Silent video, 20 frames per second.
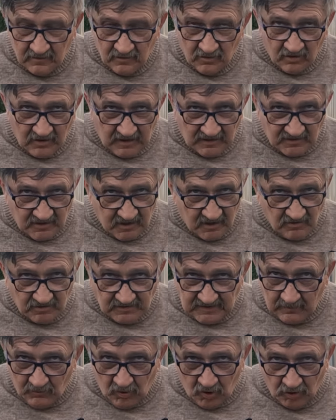Do każdego
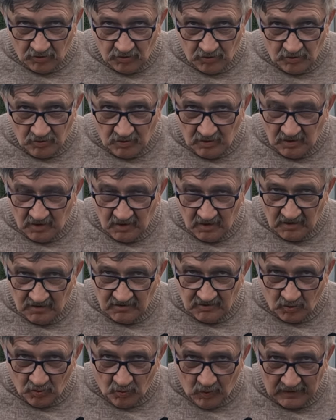samochodu
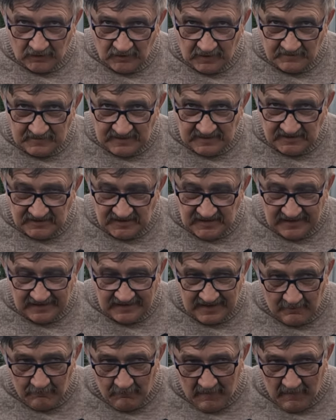z układem zasilania.